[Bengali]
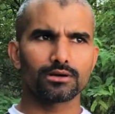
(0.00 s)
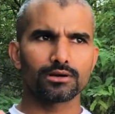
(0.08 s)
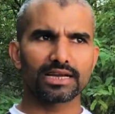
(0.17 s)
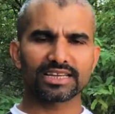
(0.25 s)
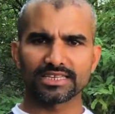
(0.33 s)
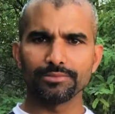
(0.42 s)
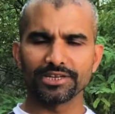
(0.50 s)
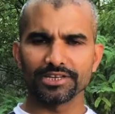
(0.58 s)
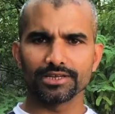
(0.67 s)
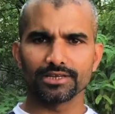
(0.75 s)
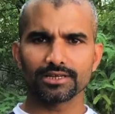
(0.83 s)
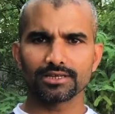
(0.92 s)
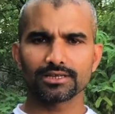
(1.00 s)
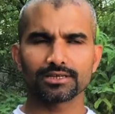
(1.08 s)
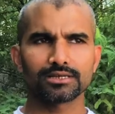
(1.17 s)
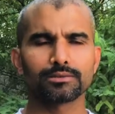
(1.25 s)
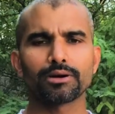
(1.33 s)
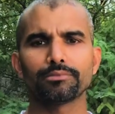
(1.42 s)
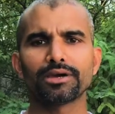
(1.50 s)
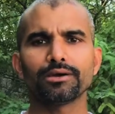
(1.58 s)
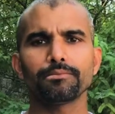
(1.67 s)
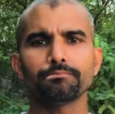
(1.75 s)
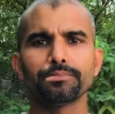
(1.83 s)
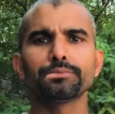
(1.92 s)
অ্যাক্টিভিটি কিভাবে
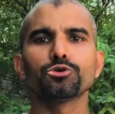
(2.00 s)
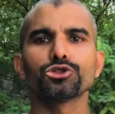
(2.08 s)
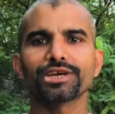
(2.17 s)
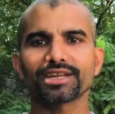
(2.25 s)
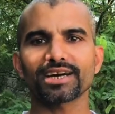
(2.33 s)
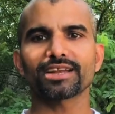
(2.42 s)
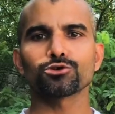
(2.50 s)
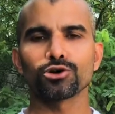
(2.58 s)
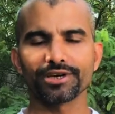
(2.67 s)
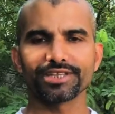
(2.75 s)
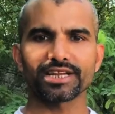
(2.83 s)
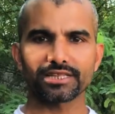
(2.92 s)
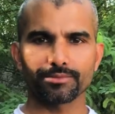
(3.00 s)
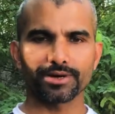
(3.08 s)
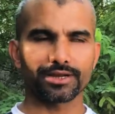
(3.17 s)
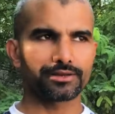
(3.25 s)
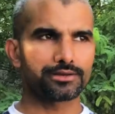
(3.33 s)
বিপদের কারণ হয়ে দাঁড়াতে পারে